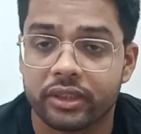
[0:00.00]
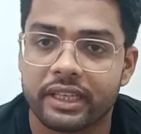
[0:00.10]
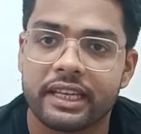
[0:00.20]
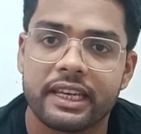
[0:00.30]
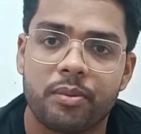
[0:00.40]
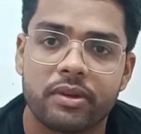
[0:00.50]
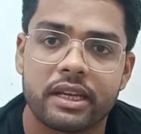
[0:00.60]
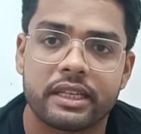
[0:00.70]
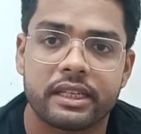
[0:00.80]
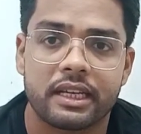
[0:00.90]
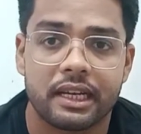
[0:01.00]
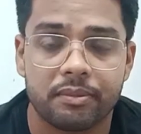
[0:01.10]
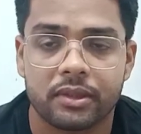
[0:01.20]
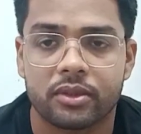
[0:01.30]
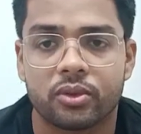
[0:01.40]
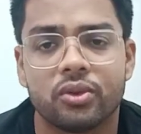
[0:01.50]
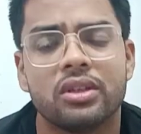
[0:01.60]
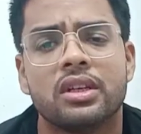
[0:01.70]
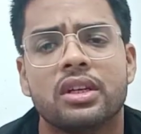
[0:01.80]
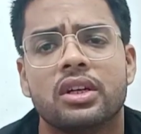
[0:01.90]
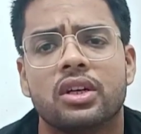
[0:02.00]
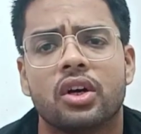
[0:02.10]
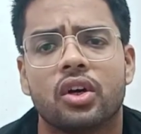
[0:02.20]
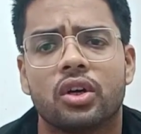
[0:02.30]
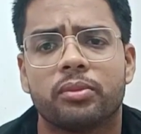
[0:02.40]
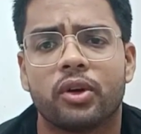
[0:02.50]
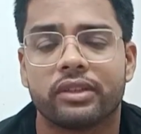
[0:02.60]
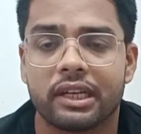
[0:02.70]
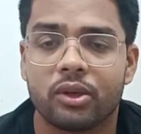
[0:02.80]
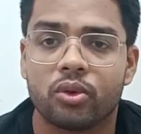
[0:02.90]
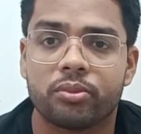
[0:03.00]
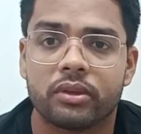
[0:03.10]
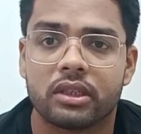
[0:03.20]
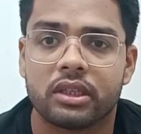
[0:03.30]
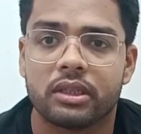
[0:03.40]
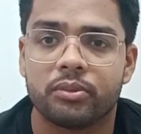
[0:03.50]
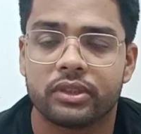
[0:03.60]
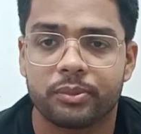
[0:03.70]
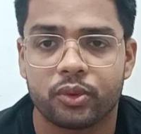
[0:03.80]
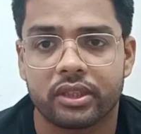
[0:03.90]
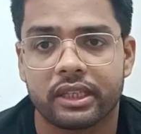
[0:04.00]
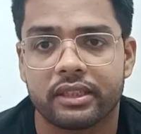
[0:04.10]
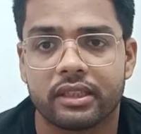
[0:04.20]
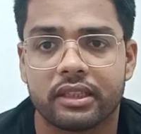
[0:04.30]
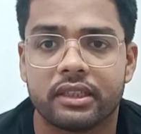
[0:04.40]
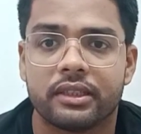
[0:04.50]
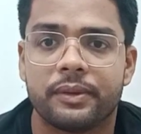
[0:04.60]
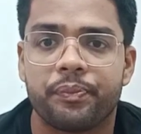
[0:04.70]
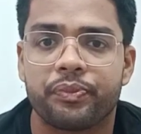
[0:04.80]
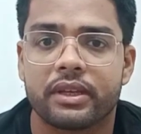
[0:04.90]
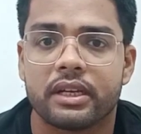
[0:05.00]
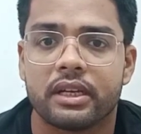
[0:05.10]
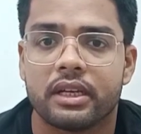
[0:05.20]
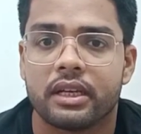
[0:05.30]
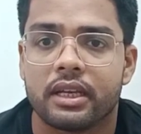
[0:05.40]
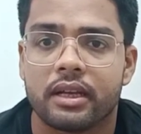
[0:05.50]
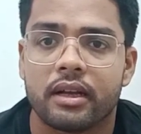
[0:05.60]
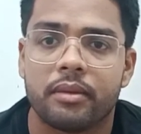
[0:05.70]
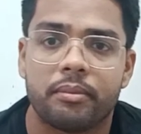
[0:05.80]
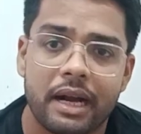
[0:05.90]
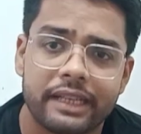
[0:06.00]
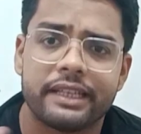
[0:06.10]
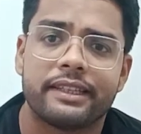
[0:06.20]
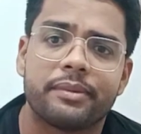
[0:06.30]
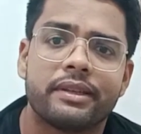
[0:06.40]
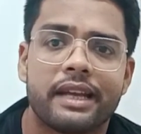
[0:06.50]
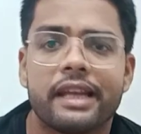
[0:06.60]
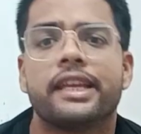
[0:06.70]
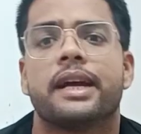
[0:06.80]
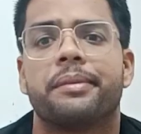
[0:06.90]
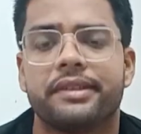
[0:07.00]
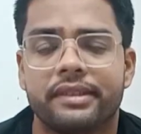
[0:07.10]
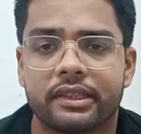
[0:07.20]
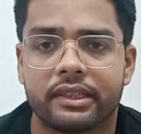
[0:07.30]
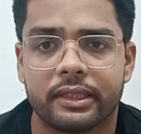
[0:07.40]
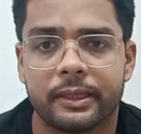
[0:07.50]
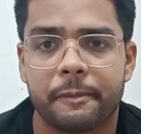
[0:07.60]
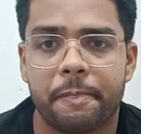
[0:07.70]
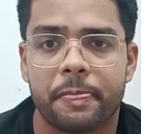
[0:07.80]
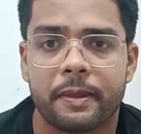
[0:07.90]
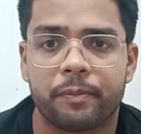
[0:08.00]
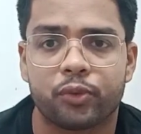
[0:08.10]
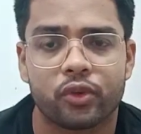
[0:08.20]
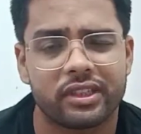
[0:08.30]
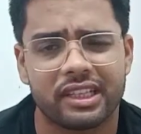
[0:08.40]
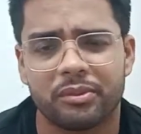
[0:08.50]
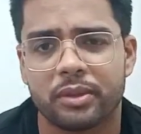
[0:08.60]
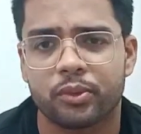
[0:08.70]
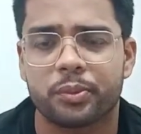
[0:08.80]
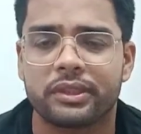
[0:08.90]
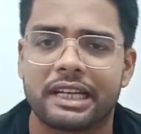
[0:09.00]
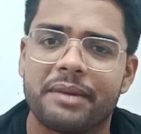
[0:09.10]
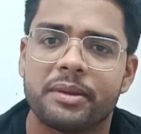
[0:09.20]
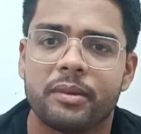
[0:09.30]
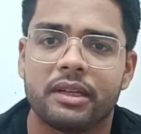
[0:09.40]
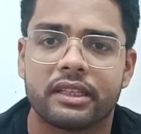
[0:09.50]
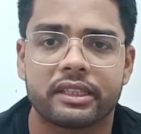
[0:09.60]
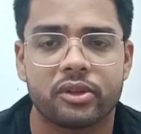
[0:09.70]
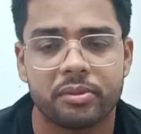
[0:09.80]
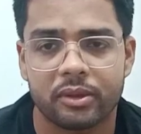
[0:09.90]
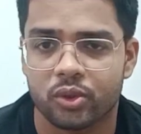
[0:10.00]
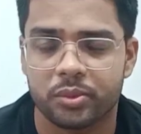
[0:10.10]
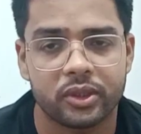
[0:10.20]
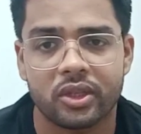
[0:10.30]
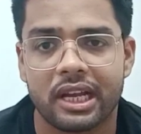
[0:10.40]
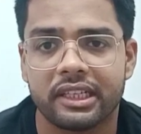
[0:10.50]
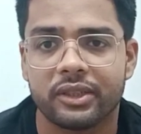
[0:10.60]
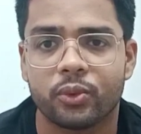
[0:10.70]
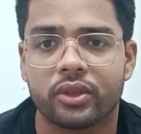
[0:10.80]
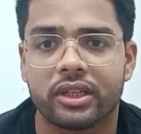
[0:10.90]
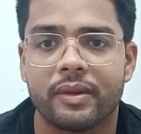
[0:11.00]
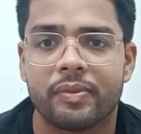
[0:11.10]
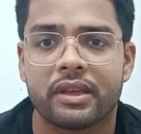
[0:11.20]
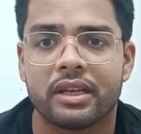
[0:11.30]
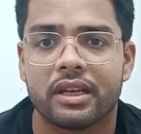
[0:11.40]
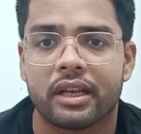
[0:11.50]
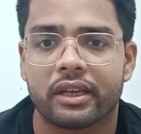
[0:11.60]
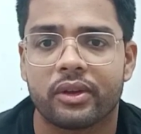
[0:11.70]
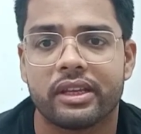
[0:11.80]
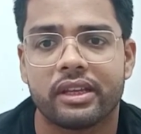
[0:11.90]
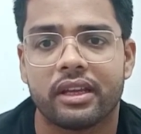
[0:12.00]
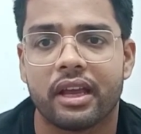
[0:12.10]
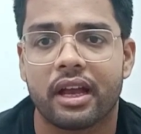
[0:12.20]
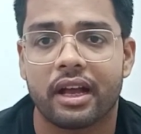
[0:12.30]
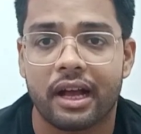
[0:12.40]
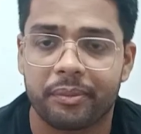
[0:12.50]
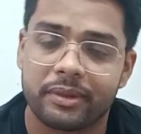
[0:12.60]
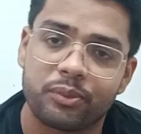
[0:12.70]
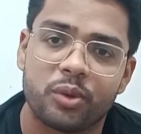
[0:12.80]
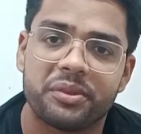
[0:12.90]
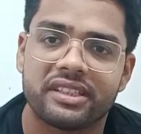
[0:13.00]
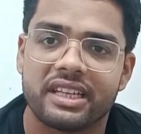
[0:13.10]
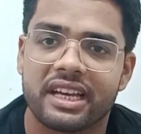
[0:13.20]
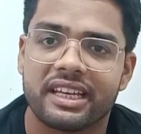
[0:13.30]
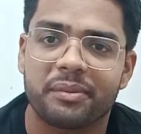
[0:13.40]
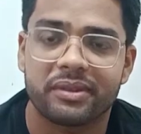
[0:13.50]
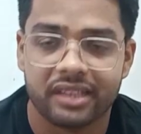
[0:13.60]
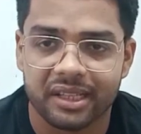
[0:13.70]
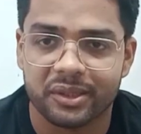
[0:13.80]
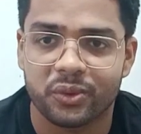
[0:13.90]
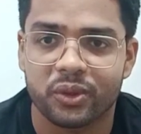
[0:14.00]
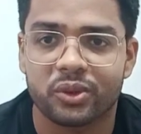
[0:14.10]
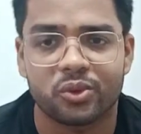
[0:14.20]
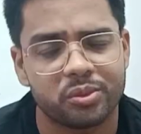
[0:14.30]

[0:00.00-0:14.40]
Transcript: कोशिश है कि आपकी ज़्यादा से ज़्यादा हेल्प कर सकूँ और बहुत सारे लोग मुझसे पूछ रहे थे कि सर माँ के हिसाब से रैंक क्या बन सकती है तो इसके लिए मुझे प्रॉपर टाइम नहीं मिल रहा था क्योंकि मैं कुछ भी तो डाल नहीं दूँगा क्योंकि आपसे प्रॉमिस किया है कि आपके साथ रहूँगा